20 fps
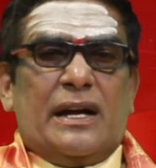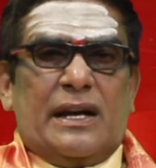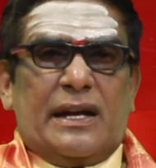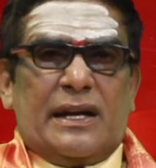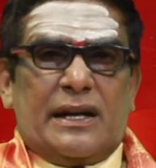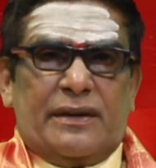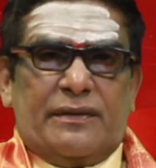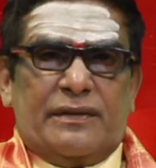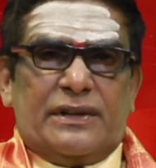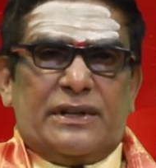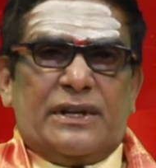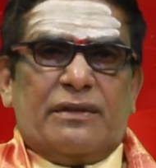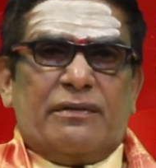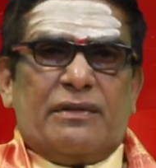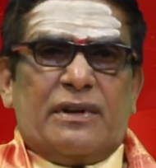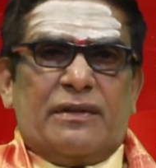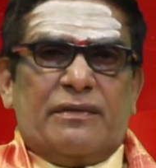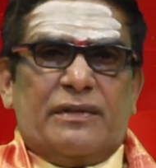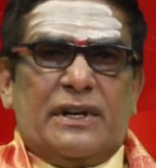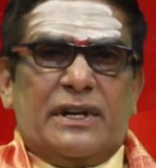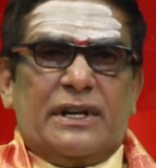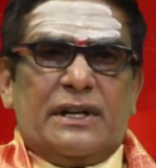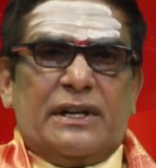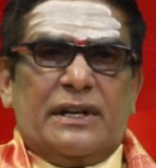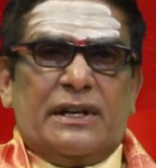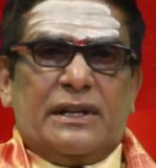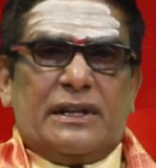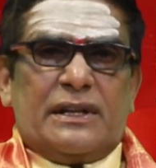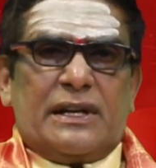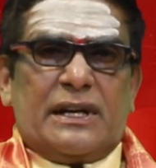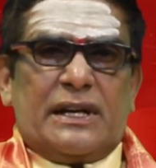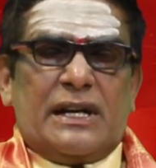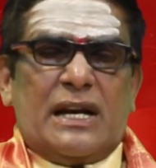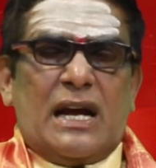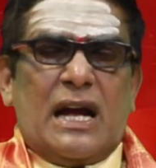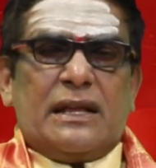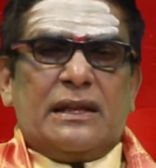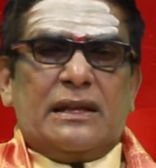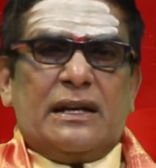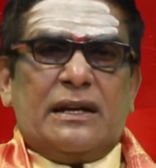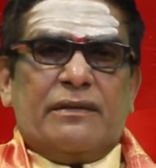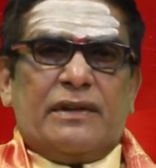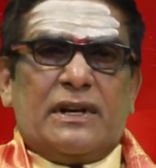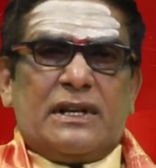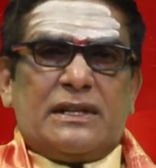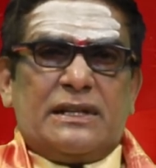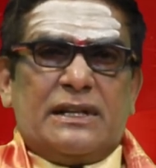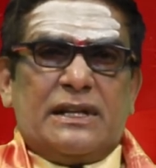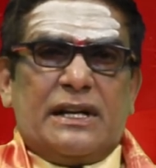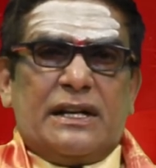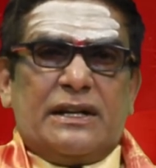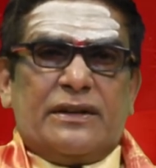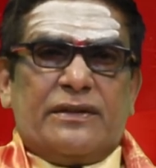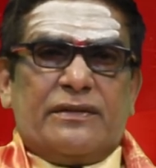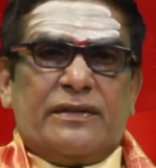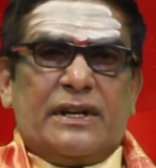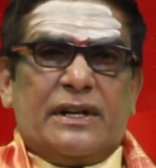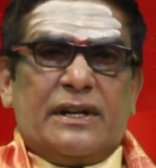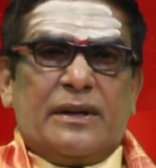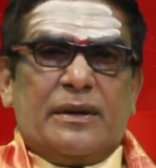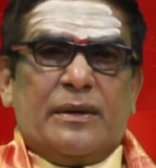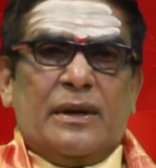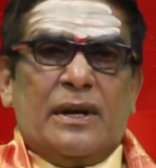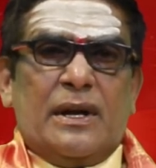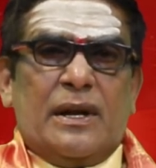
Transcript: అలాగే విజయవాడ వెళ్ళండి ఇంద్రకిలాద్రి వాసిని అయినటువంటి